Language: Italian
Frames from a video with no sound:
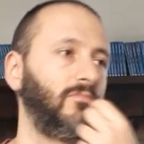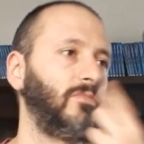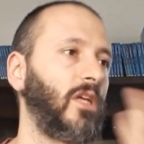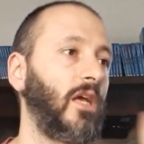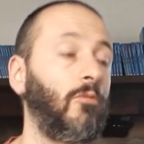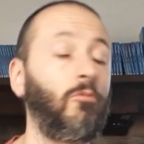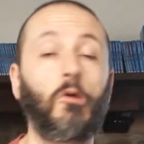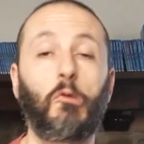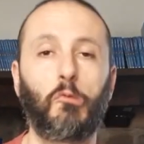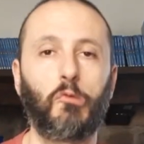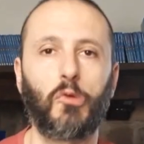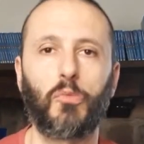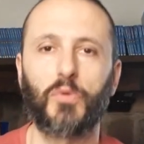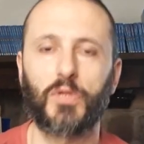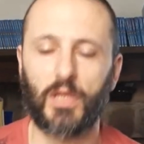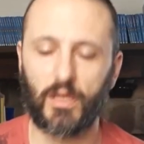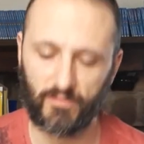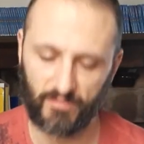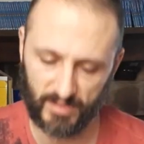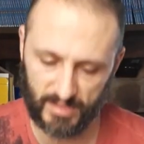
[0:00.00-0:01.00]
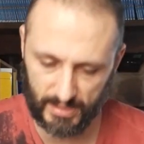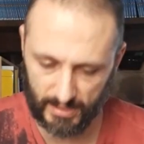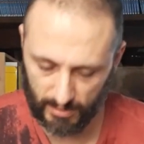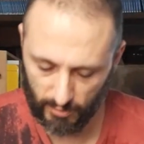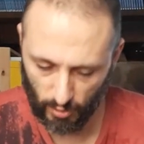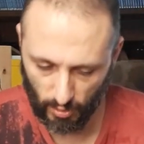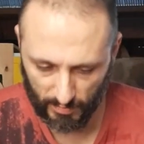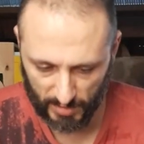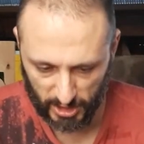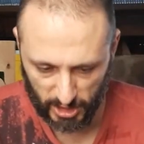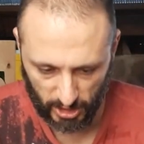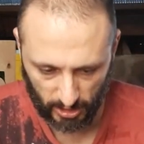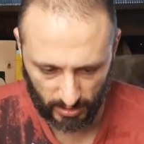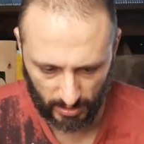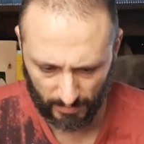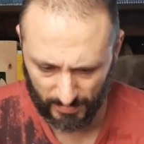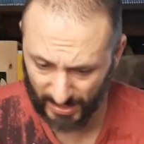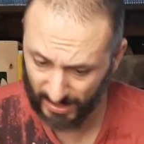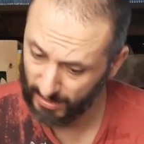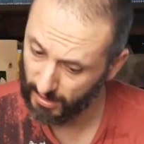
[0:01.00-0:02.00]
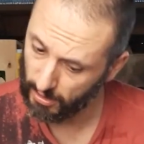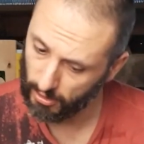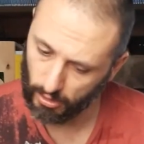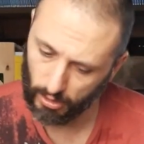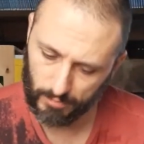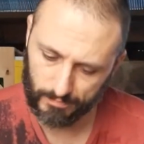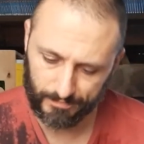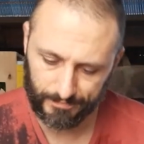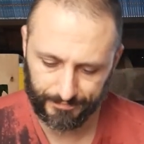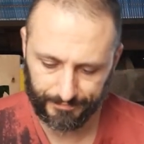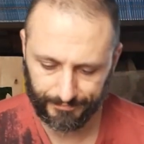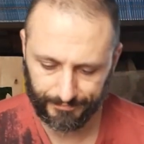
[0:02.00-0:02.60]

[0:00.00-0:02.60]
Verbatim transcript: a qualcuno può dar fastidio, a me certamente no.